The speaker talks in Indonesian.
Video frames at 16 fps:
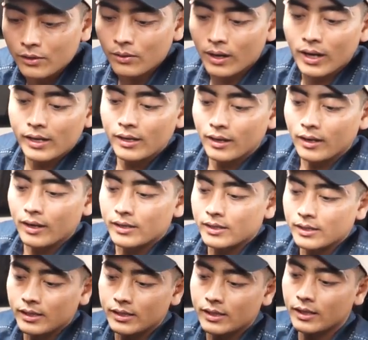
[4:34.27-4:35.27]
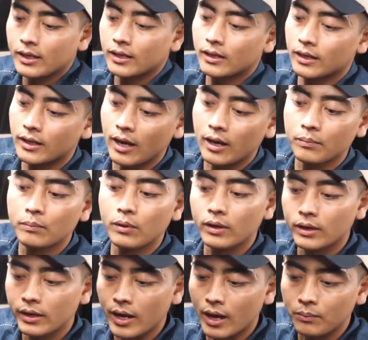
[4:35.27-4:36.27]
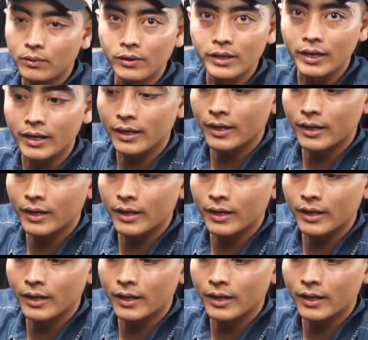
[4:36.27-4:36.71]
dua layar guys. Di sini ada Diablo-nya.